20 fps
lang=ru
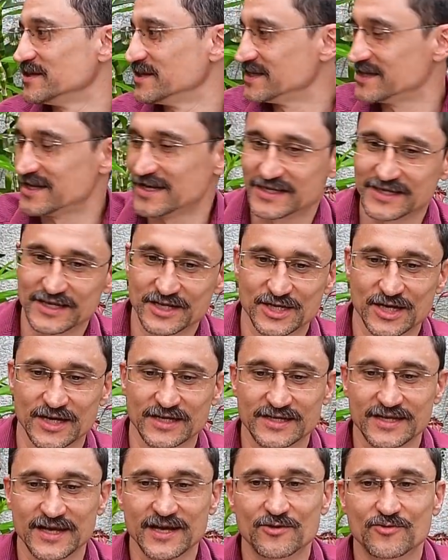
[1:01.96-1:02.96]
здесь
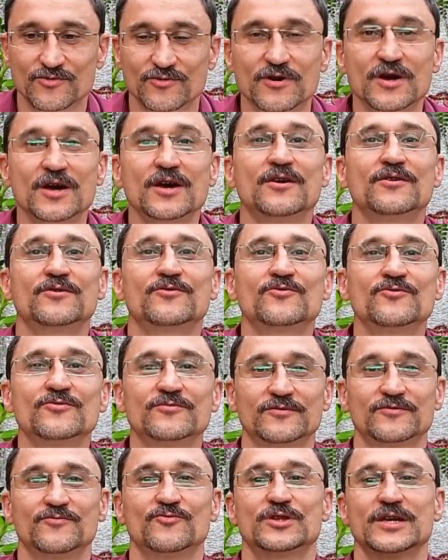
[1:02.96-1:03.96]
сейчас нету, но
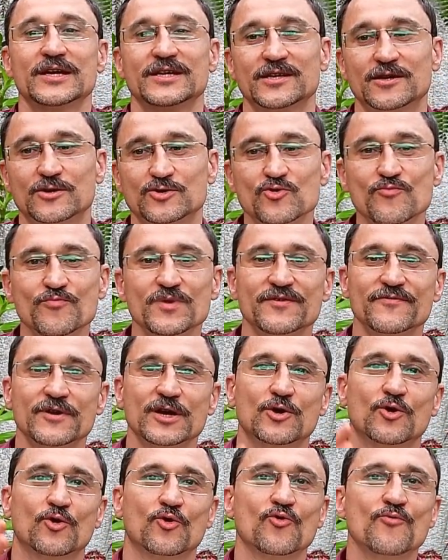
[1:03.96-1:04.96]
вот эти клубневые
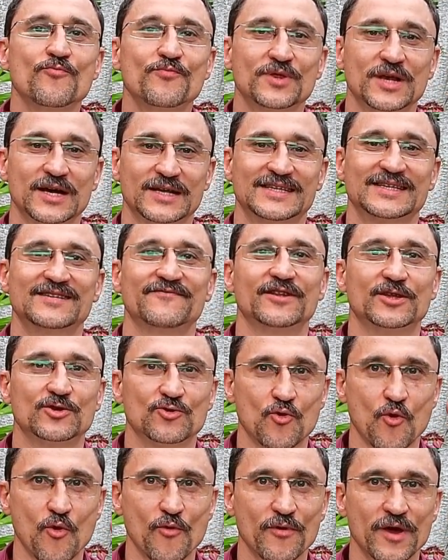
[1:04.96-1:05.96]

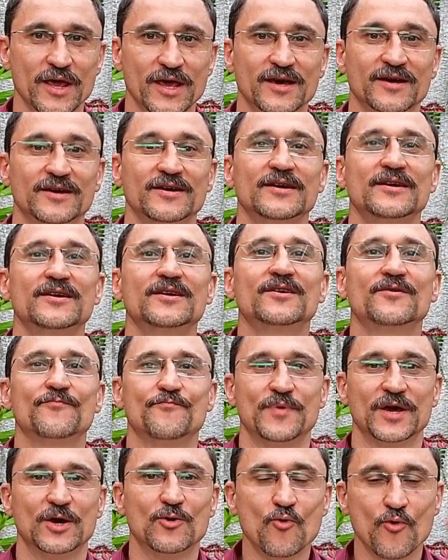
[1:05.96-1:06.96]
крупноцветковые
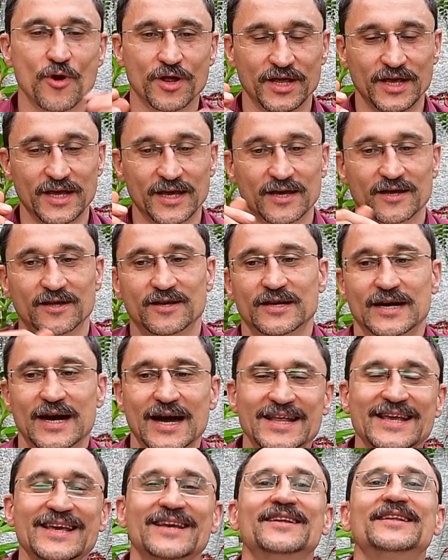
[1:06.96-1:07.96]
бегонии,
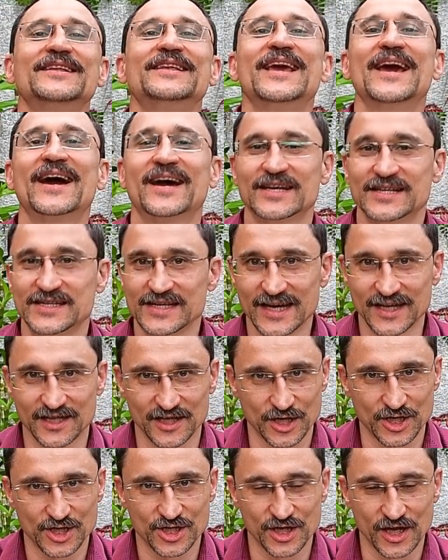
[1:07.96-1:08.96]
они не
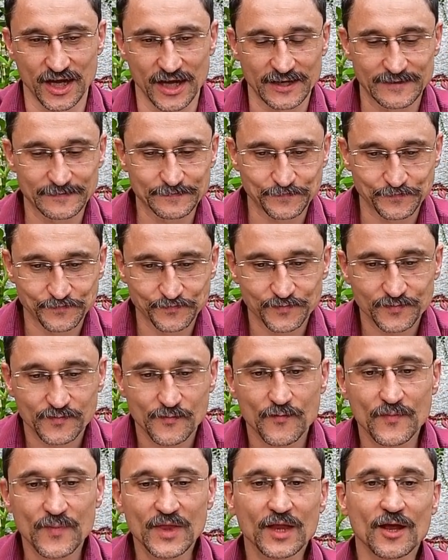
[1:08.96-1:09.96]
розеточные.
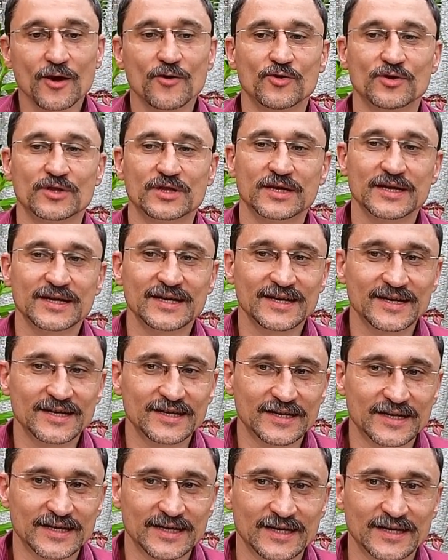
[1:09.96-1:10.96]
Вот
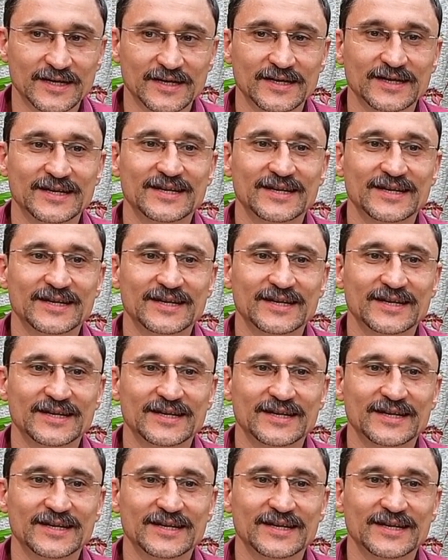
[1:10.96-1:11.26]
э,